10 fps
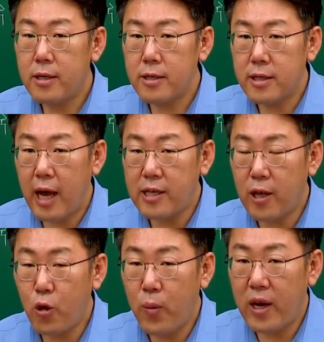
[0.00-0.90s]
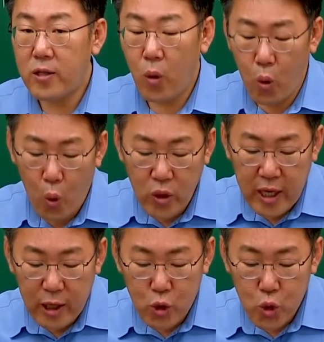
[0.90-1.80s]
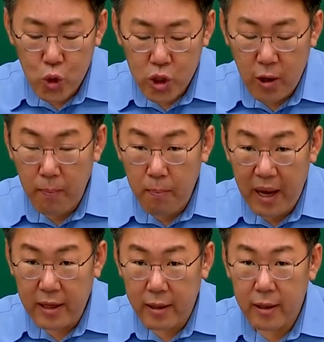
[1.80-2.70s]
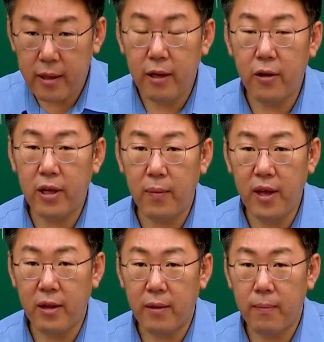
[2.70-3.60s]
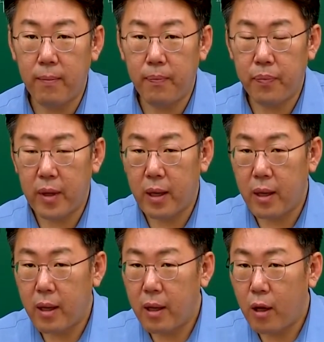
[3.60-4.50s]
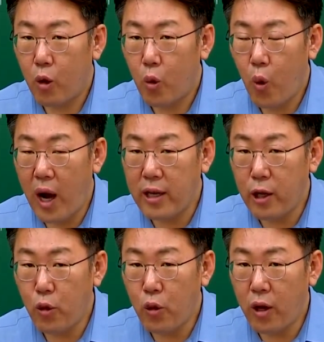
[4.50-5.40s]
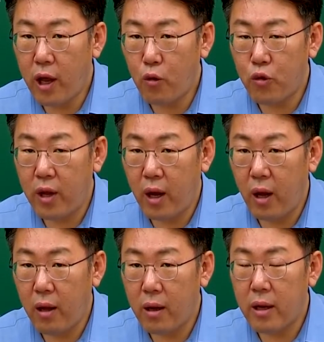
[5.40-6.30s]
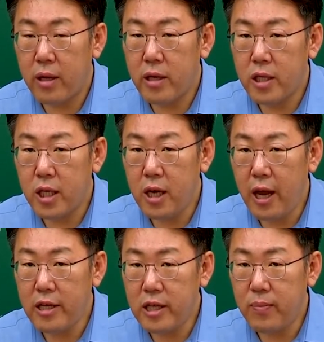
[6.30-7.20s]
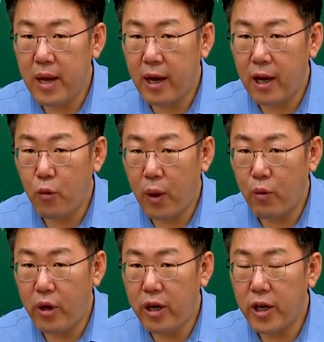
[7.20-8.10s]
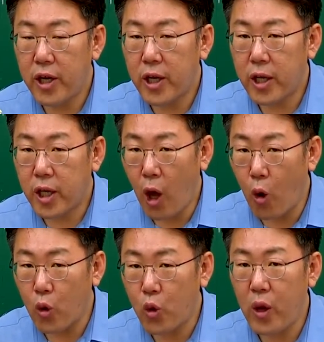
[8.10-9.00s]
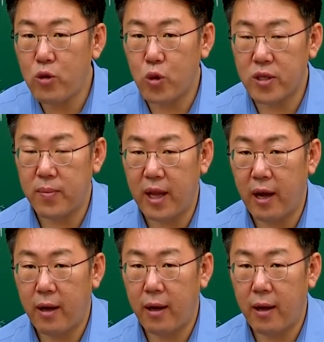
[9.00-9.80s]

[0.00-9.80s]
4세기 후반에서 5세기 전반 이렇게 되면 광개토당의 군대가 신라에 침략한 왜군을 퇴해 줬습니다.